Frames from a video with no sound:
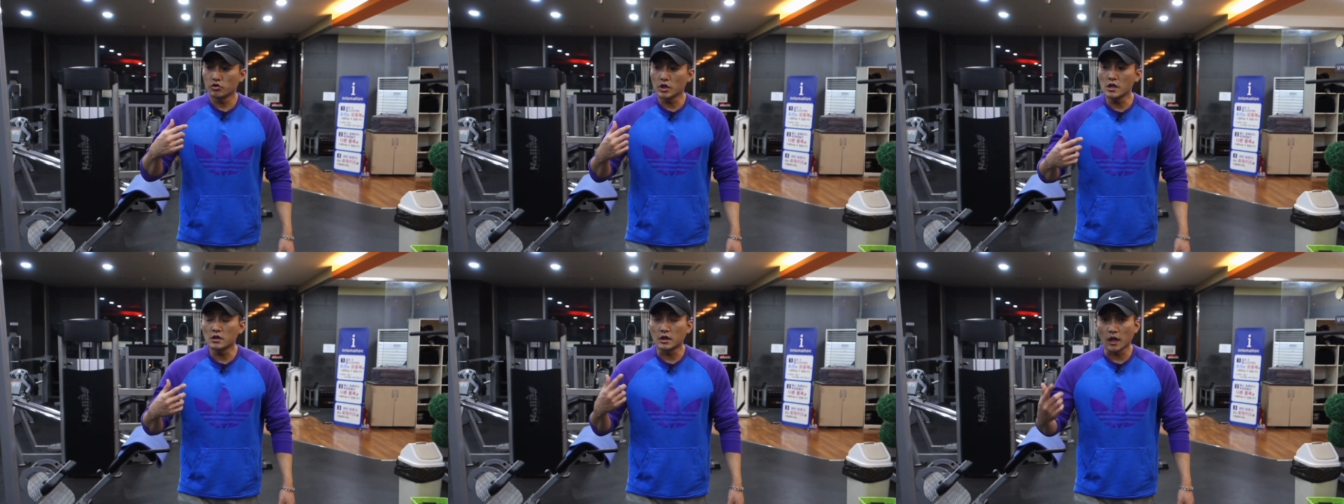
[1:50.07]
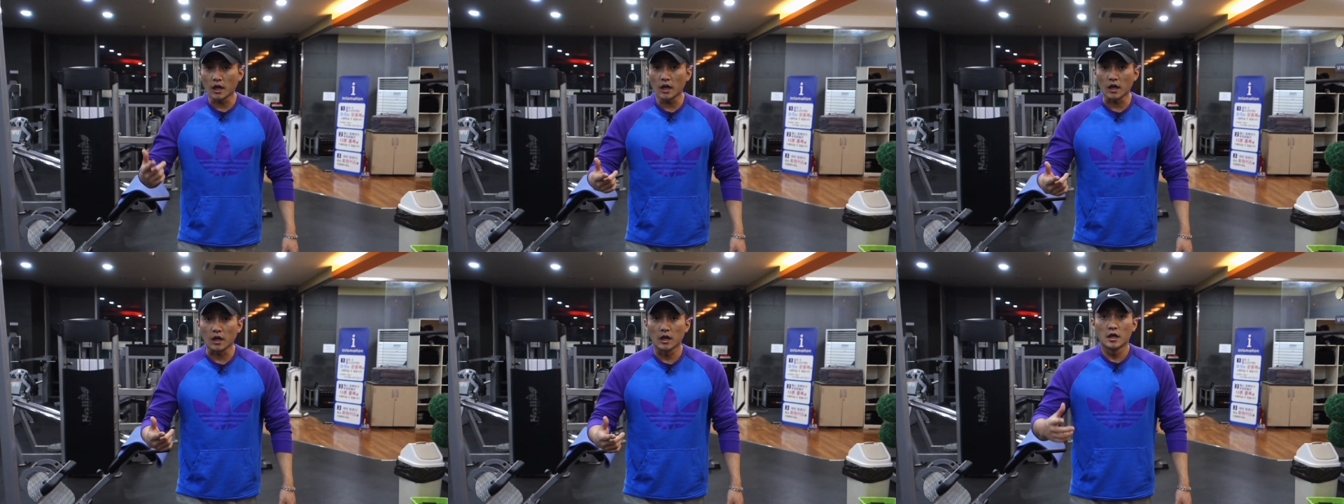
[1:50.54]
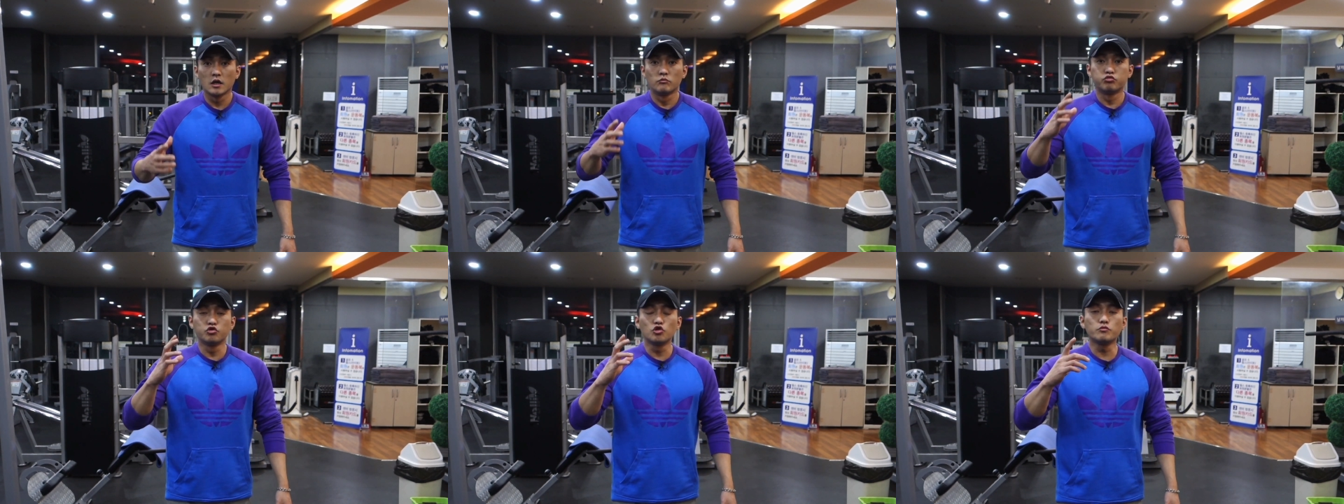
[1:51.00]
뛸 때
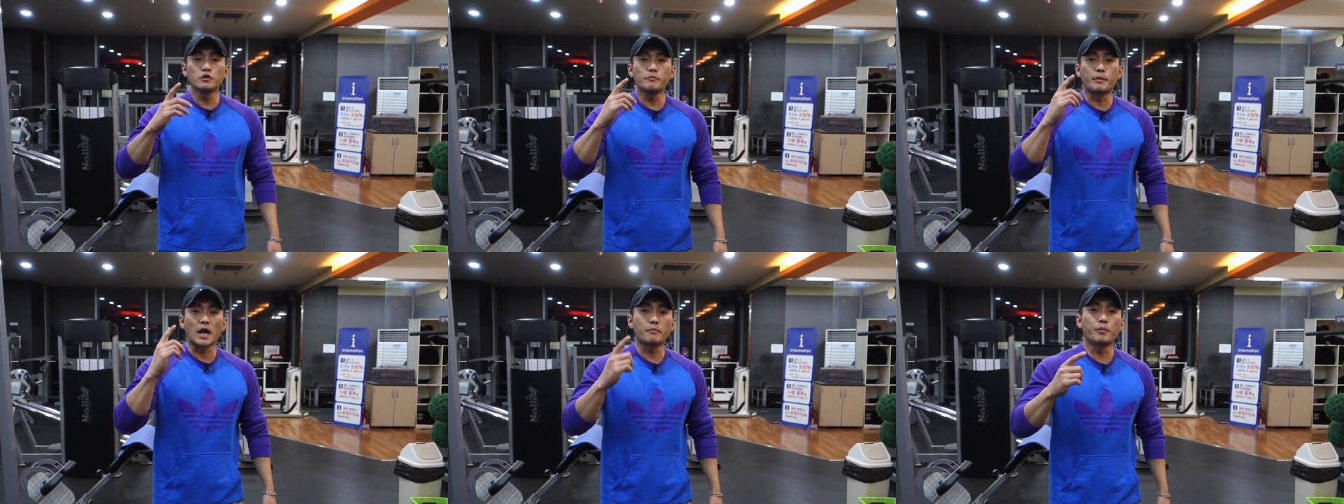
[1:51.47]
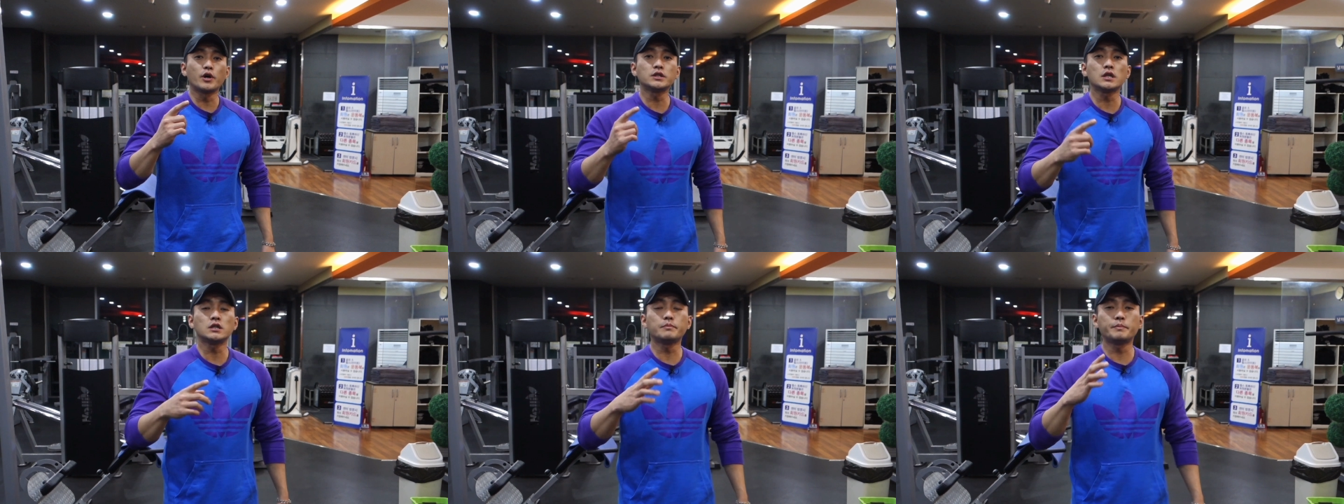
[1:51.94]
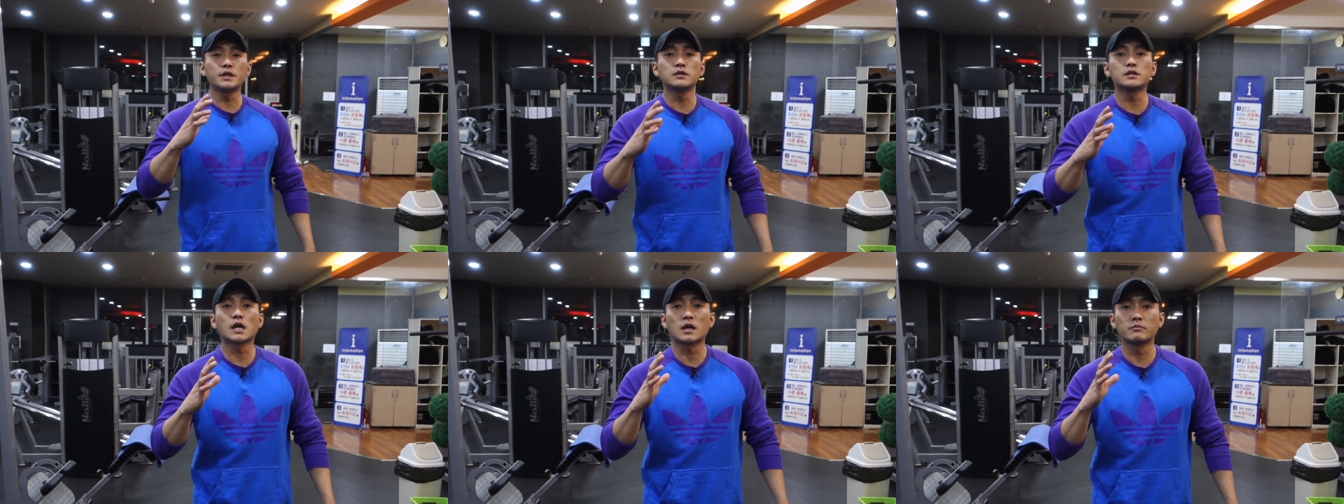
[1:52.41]
무릎을 100%
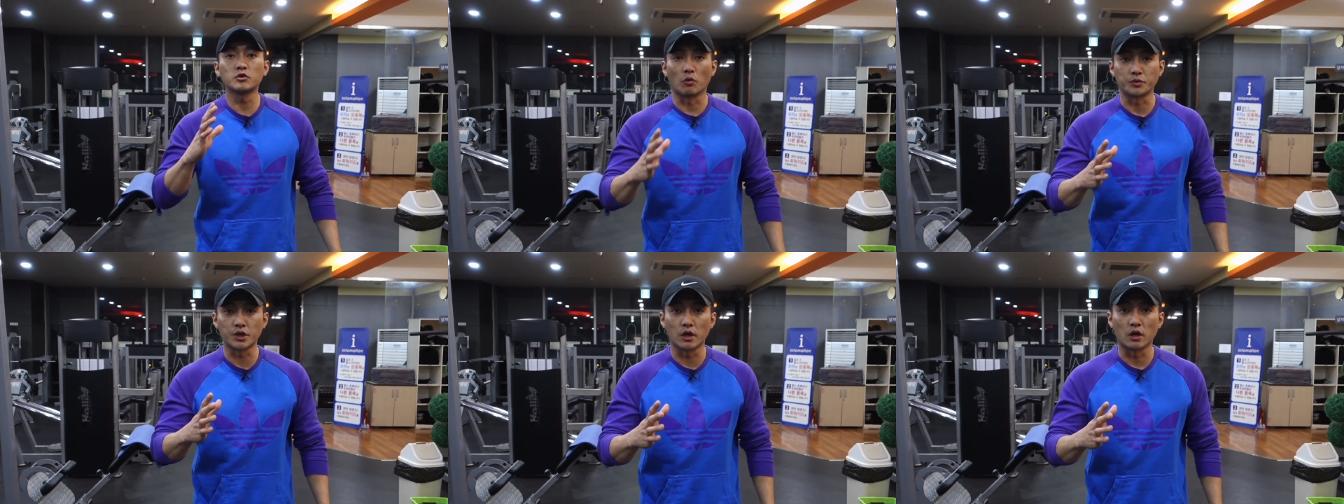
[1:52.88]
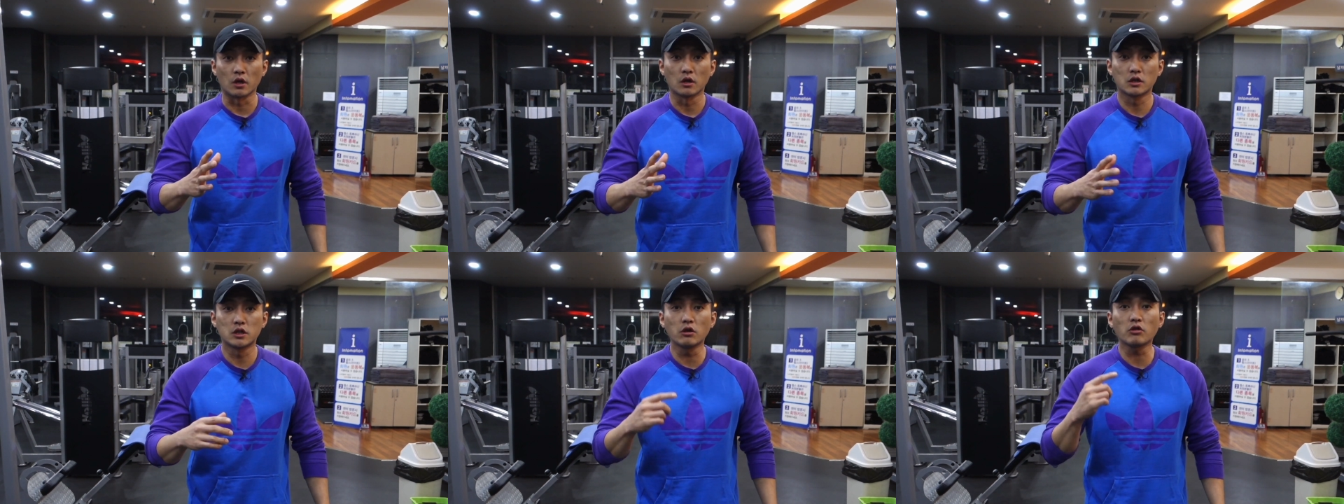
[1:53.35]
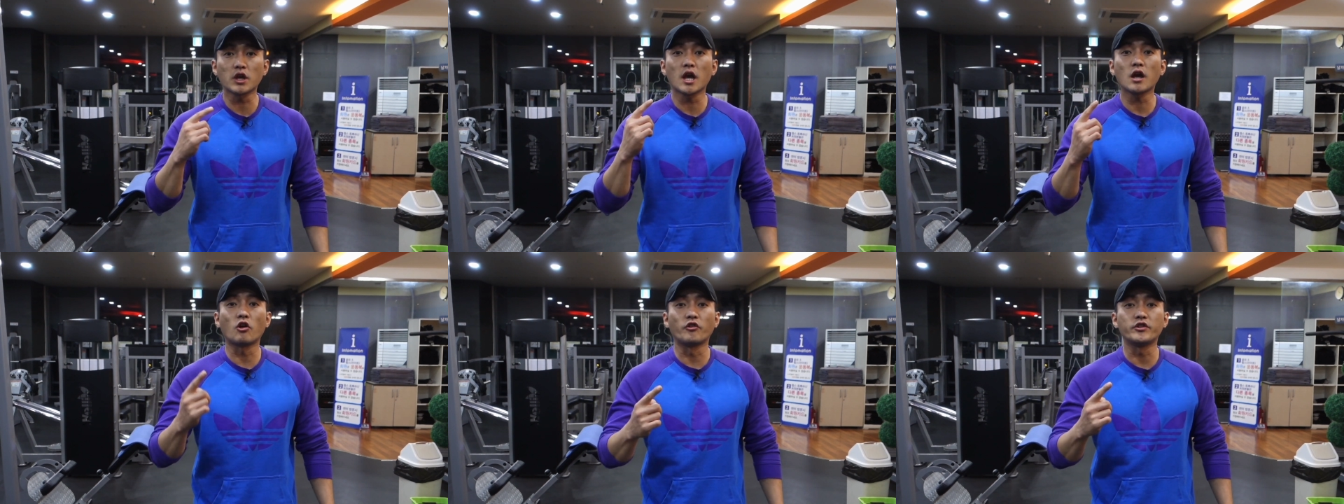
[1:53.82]
피는 사람은 없어요.
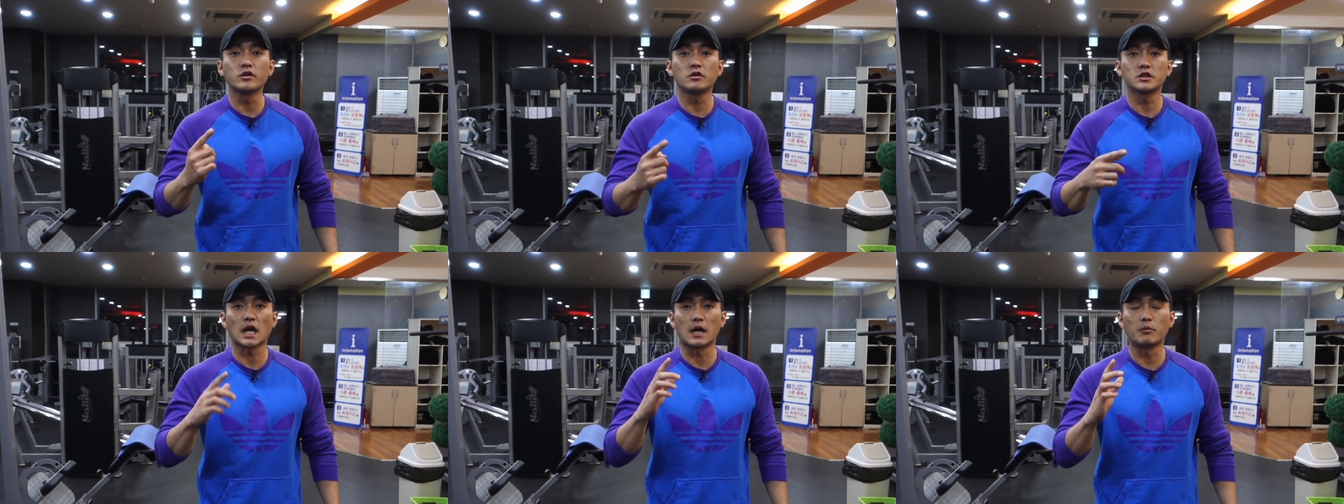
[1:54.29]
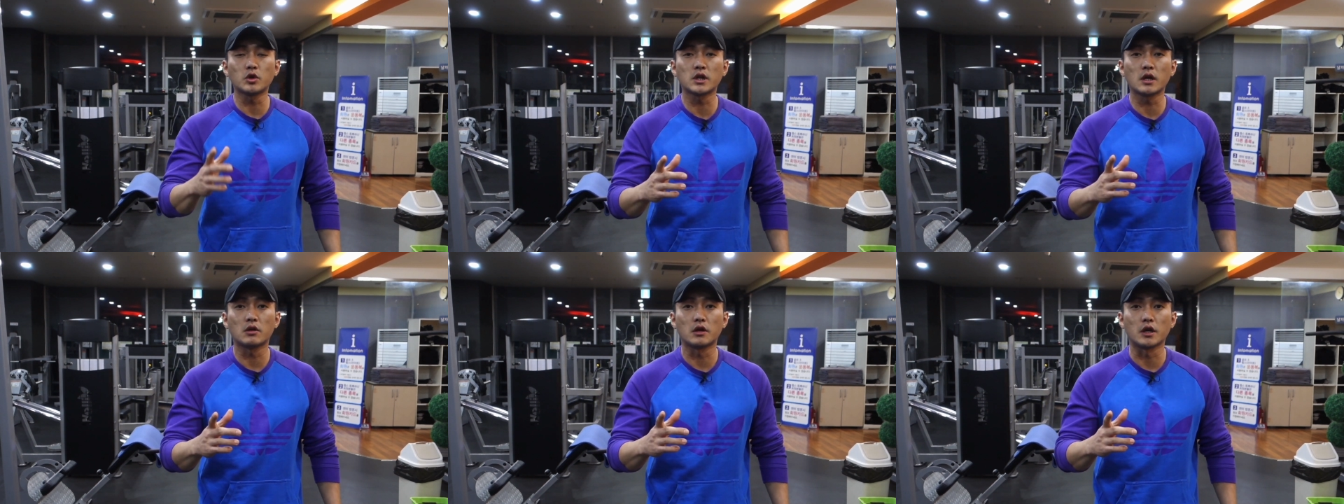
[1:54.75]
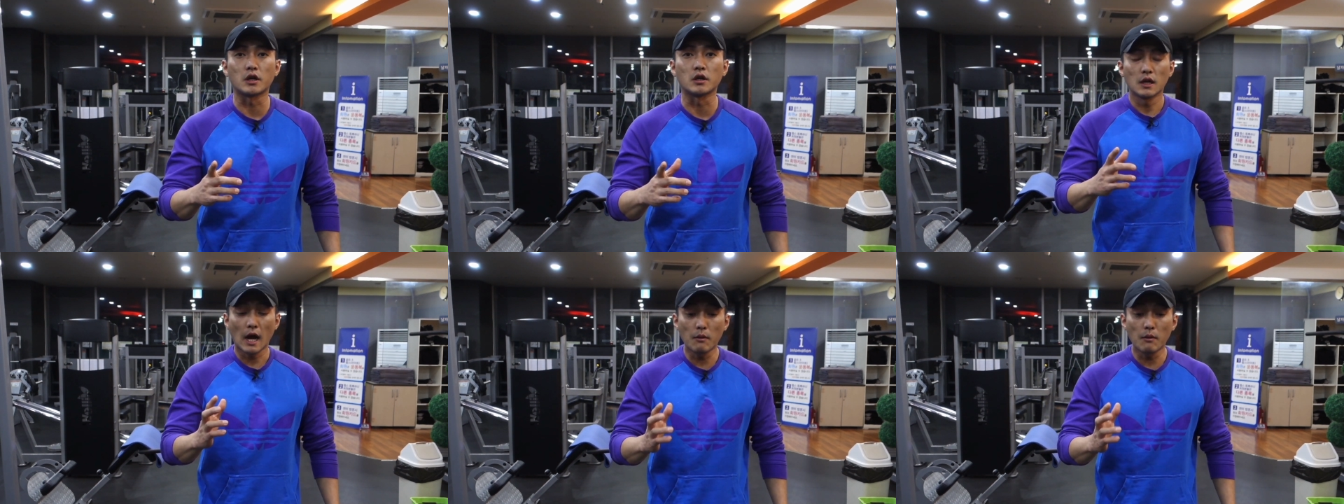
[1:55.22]
그렇게 걷는 건 잘못된 거예요.